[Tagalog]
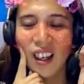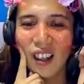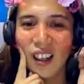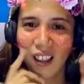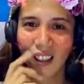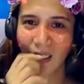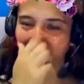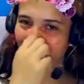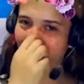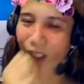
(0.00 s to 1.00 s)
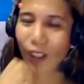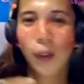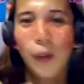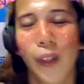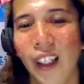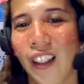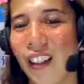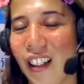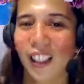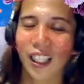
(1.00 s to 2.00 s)
Uh-huh. So,
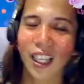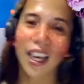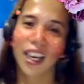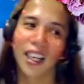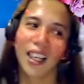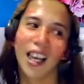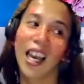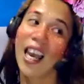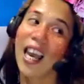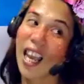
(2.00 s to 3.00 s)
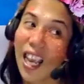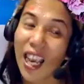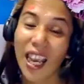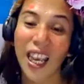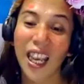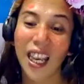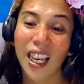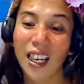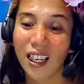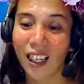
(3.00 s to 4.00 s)
499.
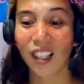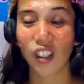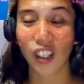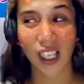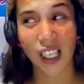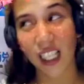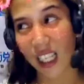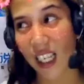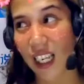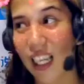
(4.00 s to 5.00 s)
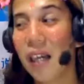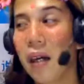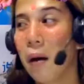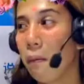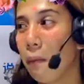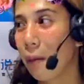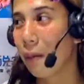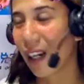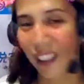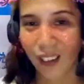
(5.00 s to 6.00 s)
And, as you can see, may
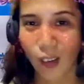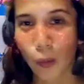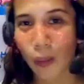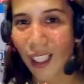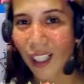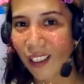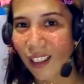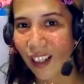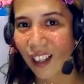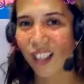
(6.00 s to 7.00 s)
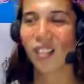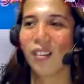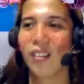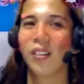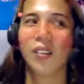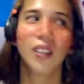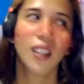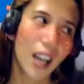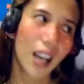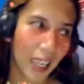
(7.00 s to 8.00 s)
mga tumatakal na aso.
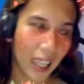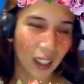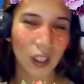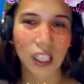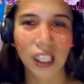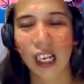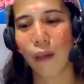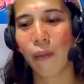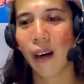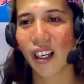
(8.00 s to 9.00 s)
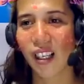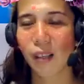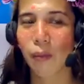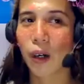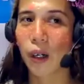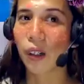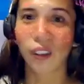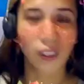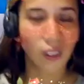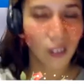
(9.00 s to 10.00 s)
Anak ko nasa labas. Pero,